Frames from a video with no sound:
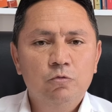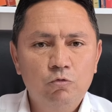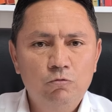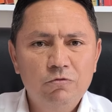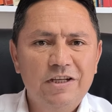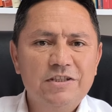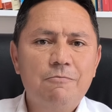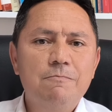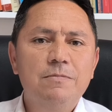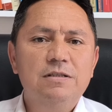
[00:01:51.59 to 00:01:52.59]
günlük
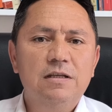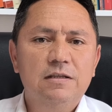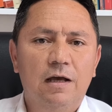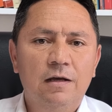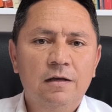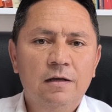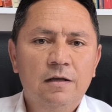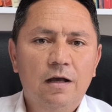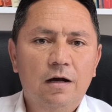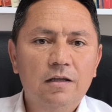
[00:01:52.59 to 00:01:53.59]
yaşamımızda da
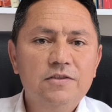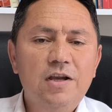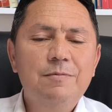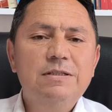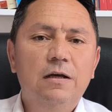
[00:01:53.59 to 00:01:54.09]
alacağımız